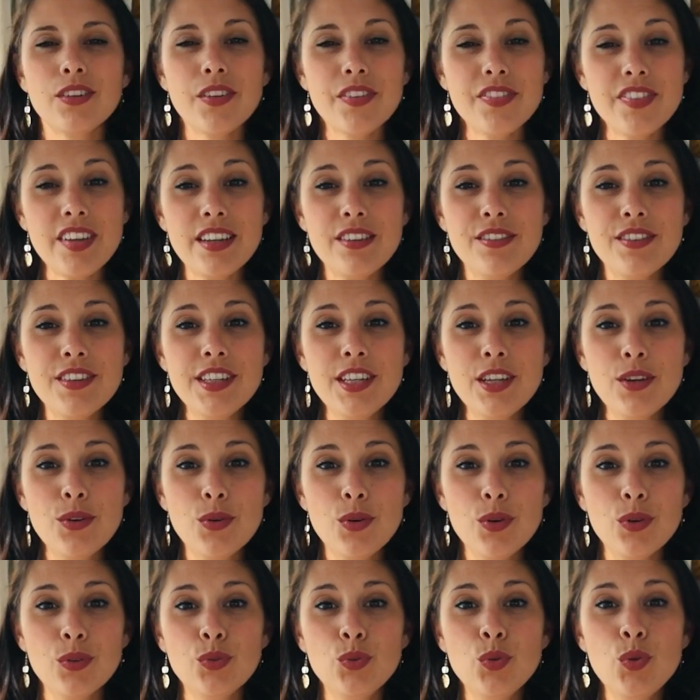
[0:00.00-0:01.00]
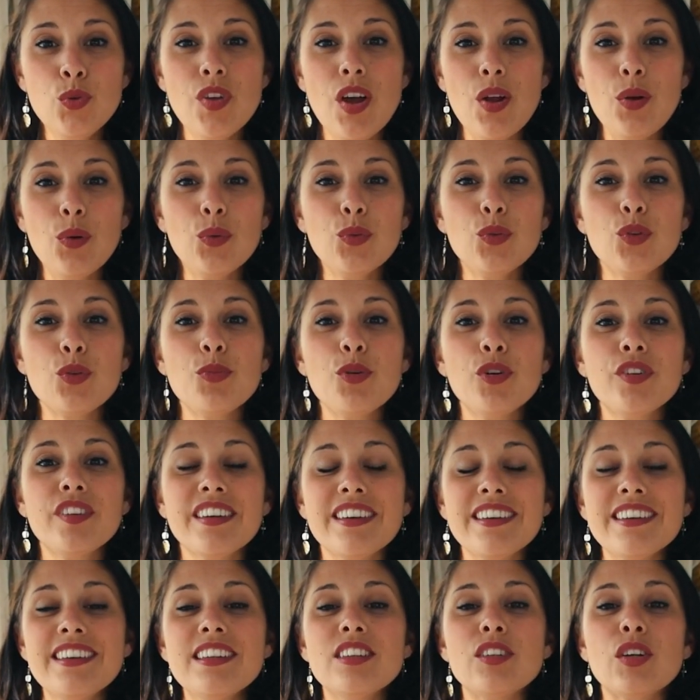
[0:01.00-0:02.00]
Dans cette vidéo, nous allons te
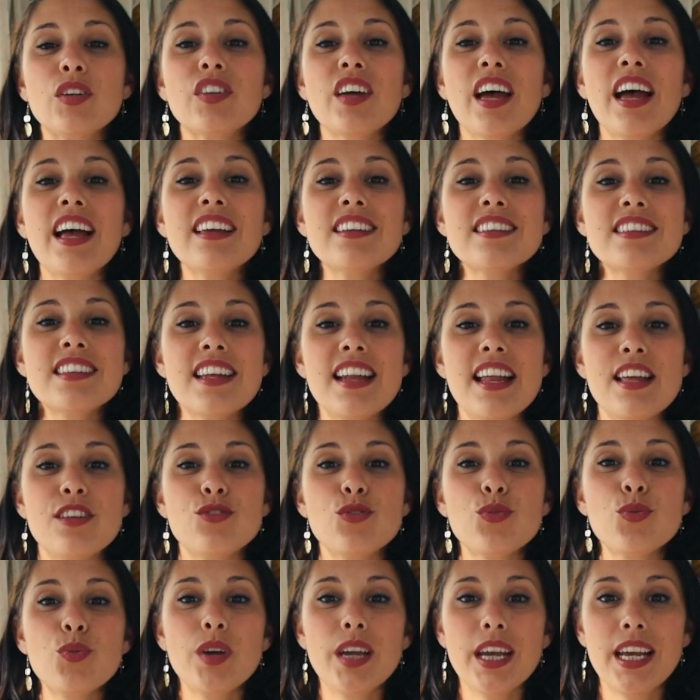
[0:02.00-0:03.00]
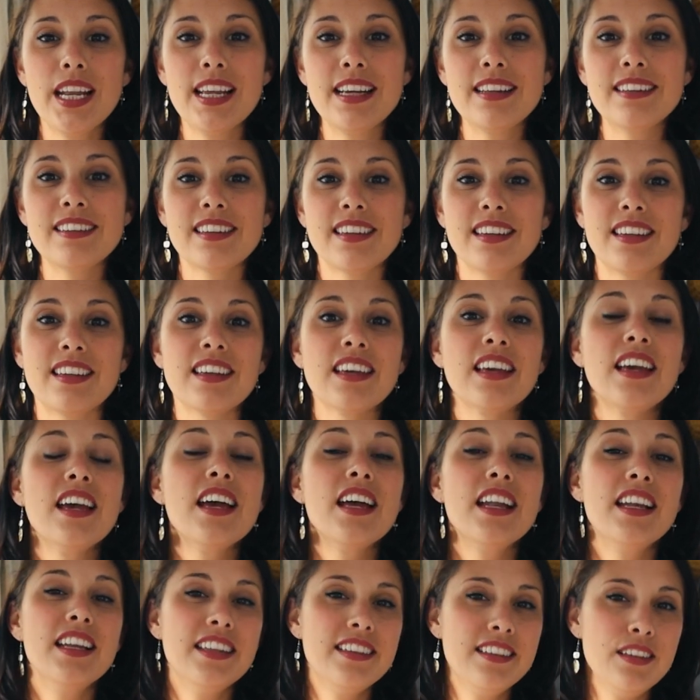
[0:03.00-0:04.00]
montrer notre installation électrique
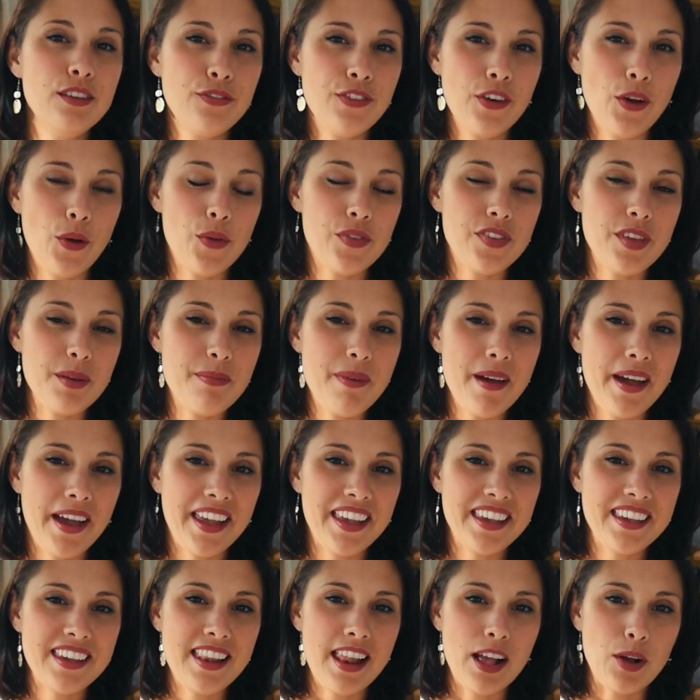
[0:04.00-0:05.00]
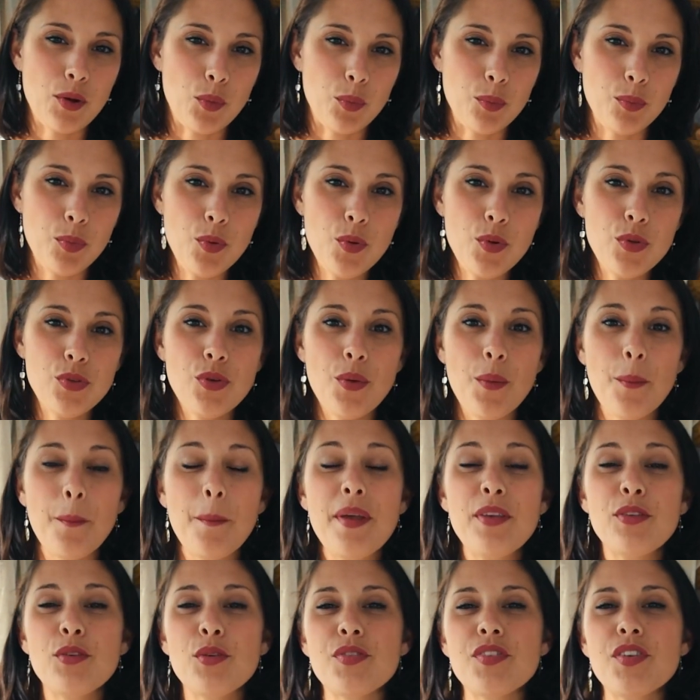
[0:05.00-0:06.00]
les différents appareils qui la composent,
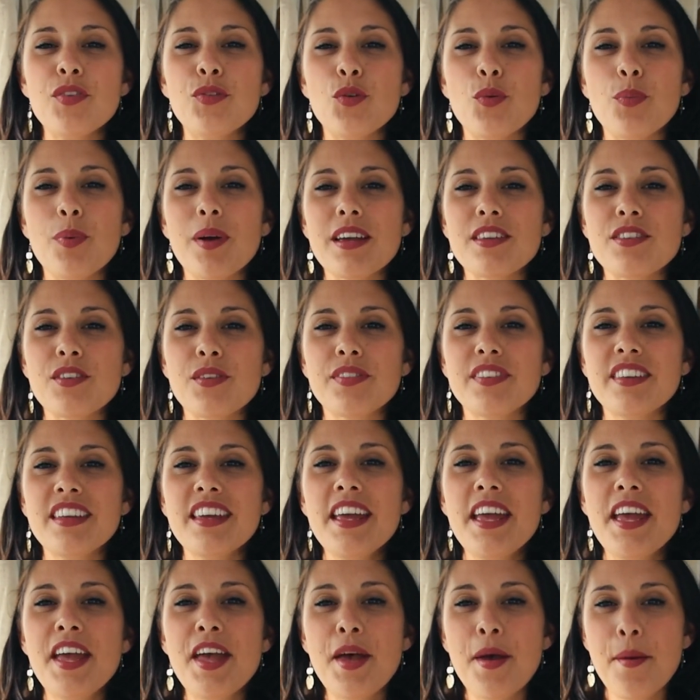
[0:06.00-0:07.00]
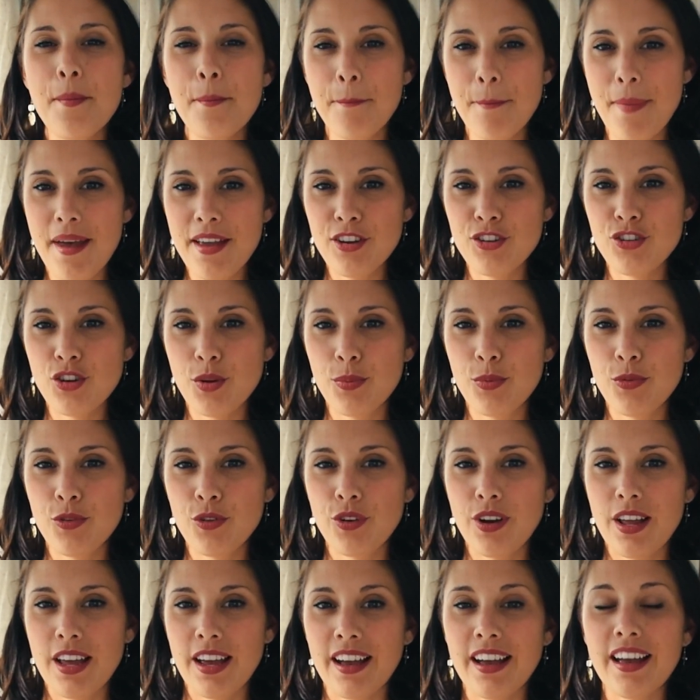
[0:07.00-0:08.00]
mais aussi te présenter MyShop
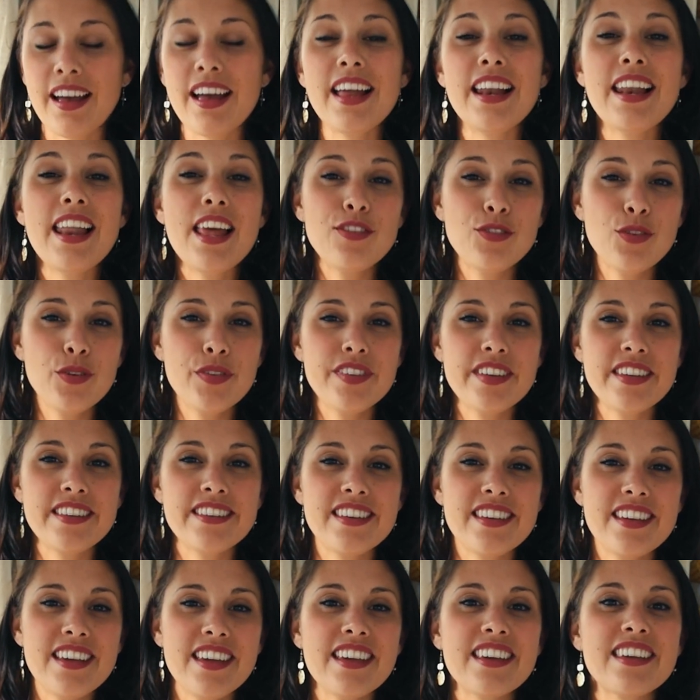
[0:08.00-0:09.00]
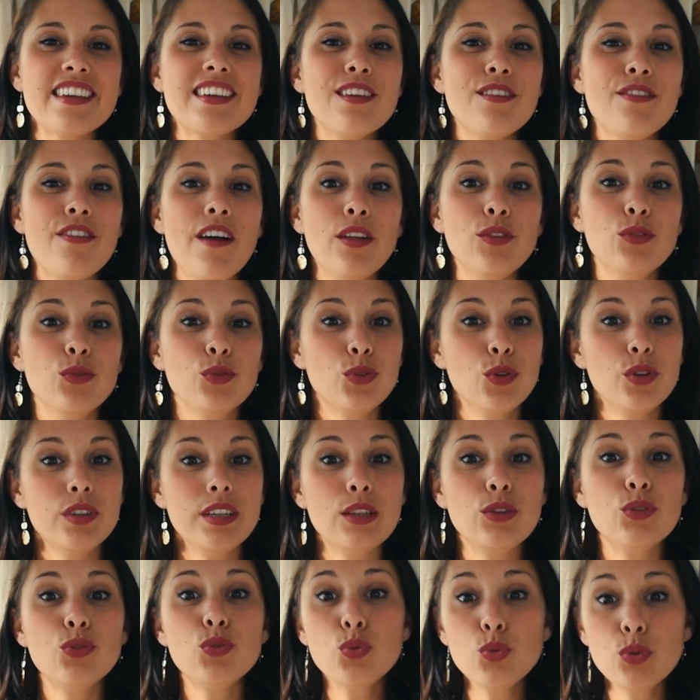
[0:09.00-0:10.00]
Solaire, la société qui va nous
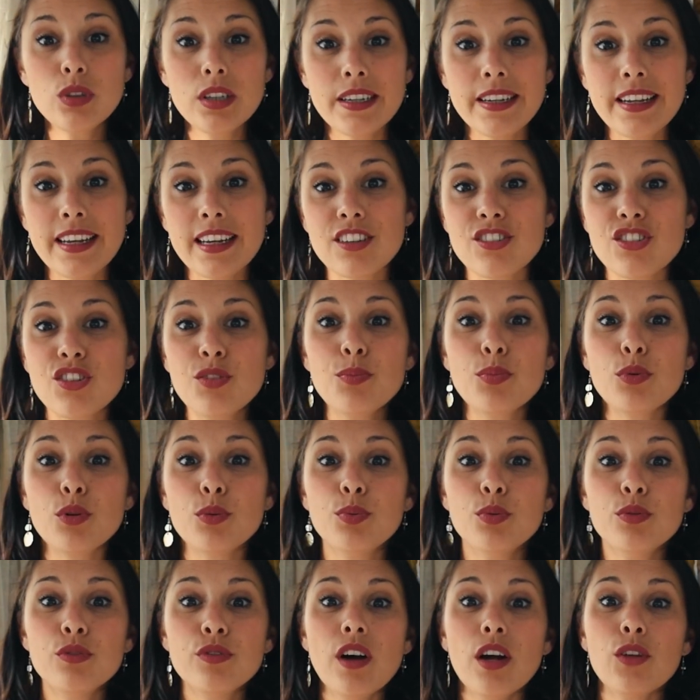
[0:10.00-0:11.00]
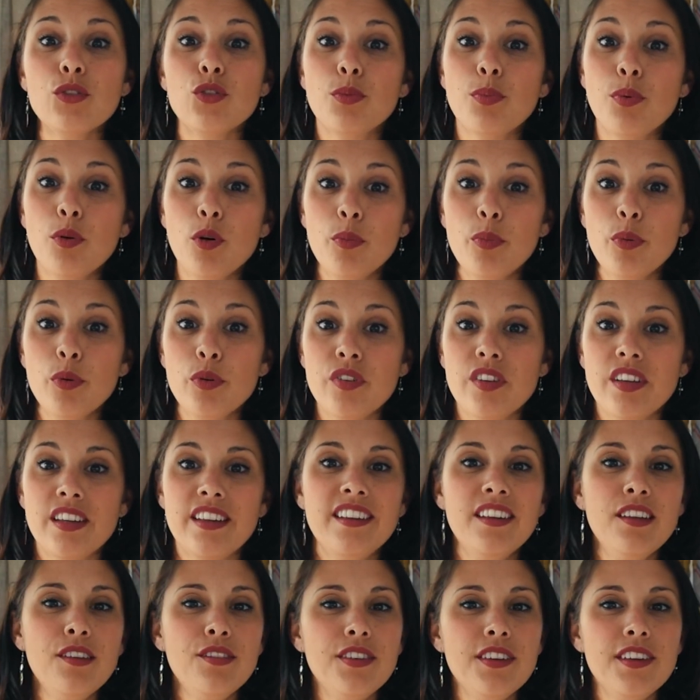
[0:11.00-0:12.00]
donner toute l'énergie pour pouvoir te proposer
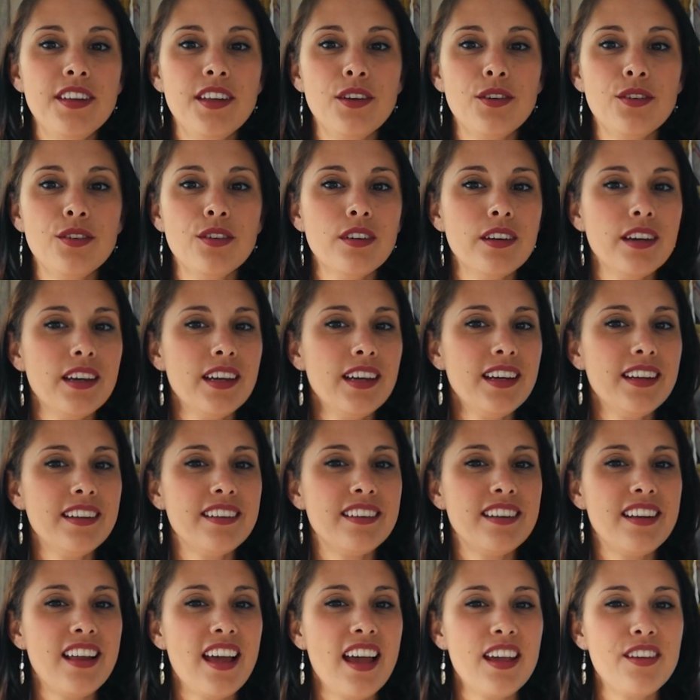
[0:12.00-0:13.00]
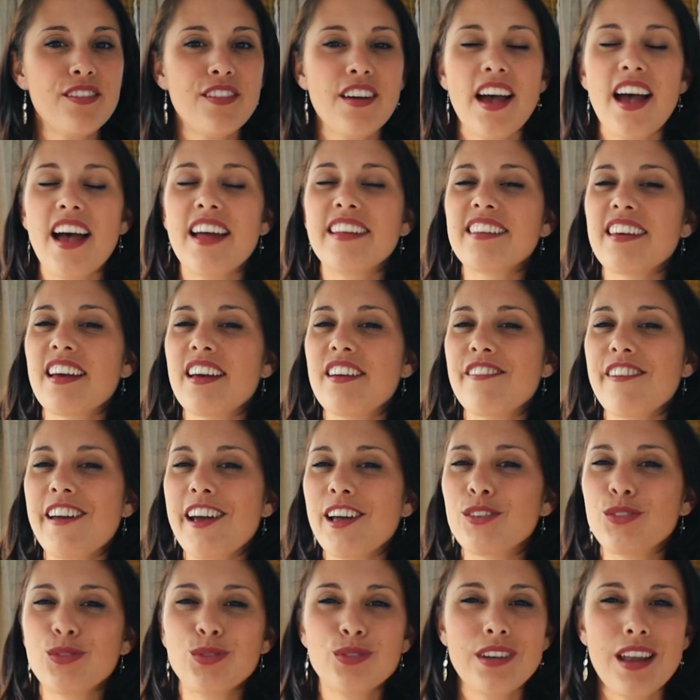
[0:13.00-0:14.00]
des vidéos et des lives à
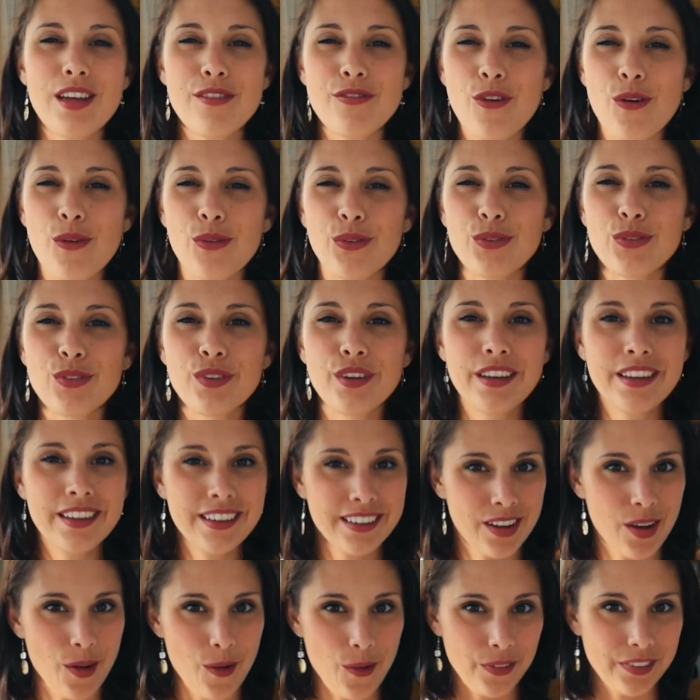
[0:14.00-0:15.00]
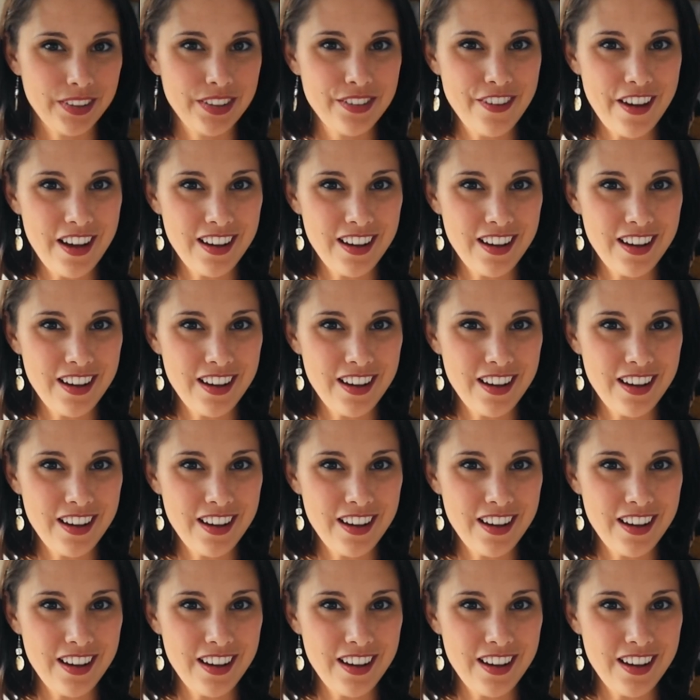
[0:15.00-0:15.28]
travers toute la France. On y